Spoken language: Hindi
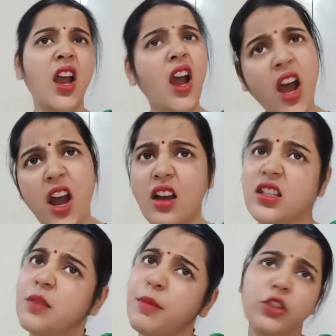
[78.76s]
हाँ हाँ
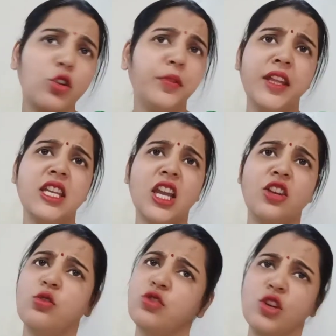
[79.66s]
ये बात तो आप सही कह
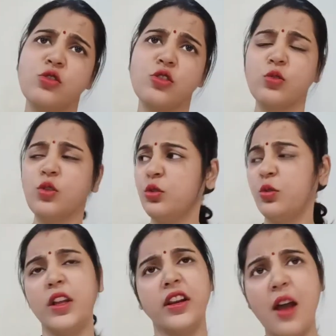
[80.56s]
रही हो चलो चलो
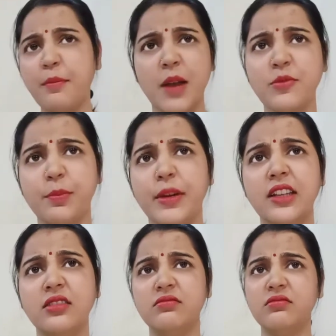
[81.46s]
थोड़ा राम नाम जप ले
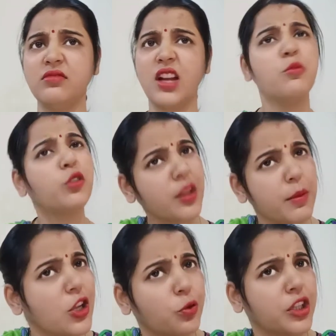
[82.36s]
हम उससे
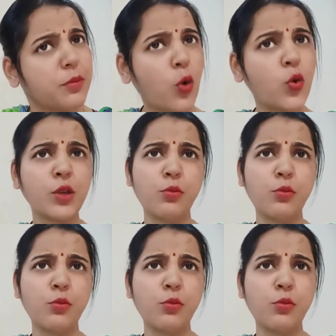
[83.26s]
भी नहीं होती बहुओं की